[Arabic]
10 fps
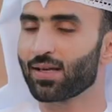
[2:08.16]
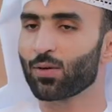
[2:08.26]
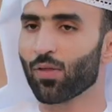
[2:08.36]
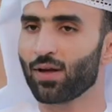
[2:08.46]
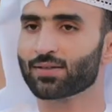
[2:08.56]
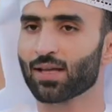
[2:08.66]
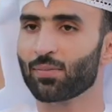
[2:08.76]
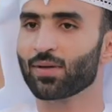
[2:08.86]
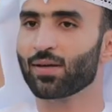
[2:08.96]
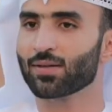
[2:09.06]
اللي وضعتها
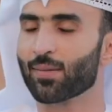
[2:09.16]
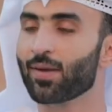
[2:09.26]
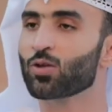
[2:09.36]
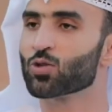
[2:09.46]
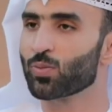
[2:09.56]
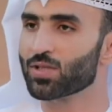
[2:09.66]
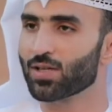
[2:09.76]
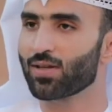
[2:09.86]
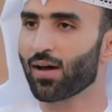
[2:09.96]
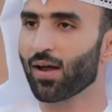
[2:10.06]
بتميز
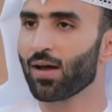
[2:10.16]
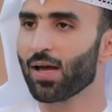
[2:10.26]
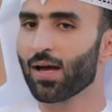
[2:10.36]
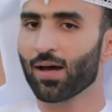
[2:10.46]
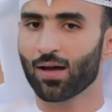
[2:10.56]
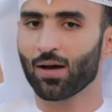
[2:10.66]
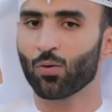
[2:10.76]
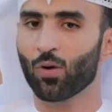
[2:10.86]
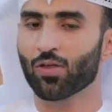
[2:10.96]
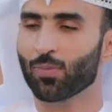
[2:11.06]
وبجداره آه،
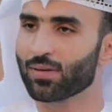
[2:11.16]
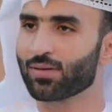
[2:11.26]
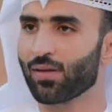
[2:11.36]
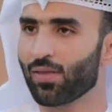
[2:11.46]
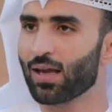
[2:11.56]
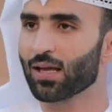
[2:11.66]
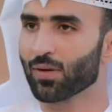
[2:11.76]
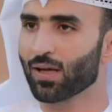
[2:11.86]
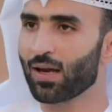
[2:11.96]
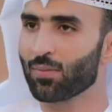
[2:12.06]
واثبت ذلك
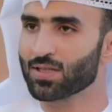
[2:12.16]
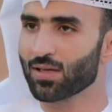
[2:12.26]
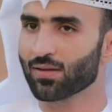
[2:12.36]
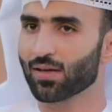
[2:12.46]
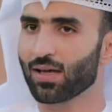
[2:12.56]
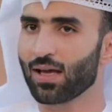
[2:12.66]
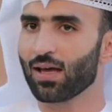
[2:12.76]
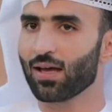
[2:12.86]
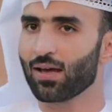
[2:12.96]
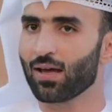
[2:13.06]
من خلال مسيرتك
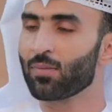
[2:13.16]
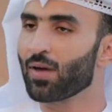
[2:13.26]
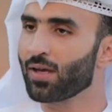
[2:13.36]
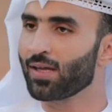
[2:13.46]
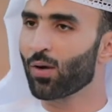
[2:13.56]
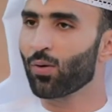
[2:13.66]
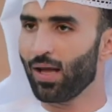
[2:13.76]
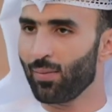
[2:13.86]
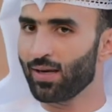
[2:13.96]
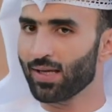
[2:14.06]
آه، المهنيه
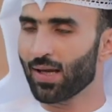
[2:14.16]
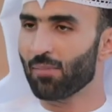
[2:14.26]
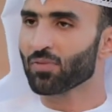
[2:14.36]
والعمليه